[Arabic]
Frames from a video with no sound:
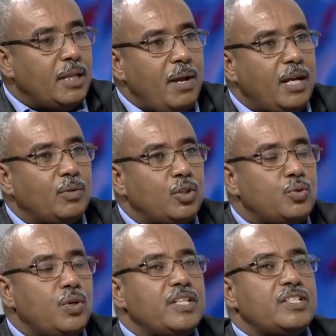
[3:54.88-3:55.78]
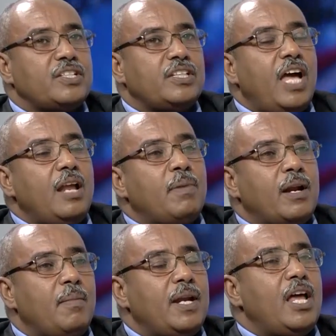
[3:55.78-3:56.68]
المحكمه الدستوريه اذا استطاع
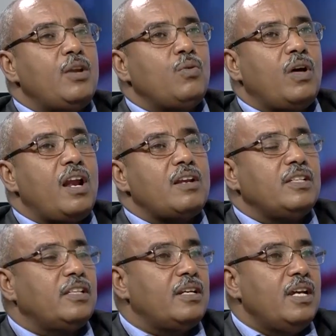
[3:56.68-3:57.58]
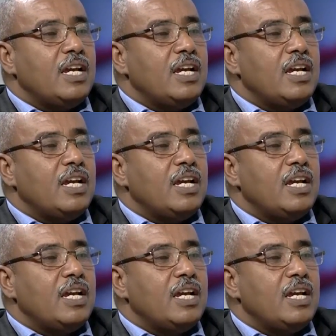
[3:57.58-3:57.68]
البرلمان لان القرار صدر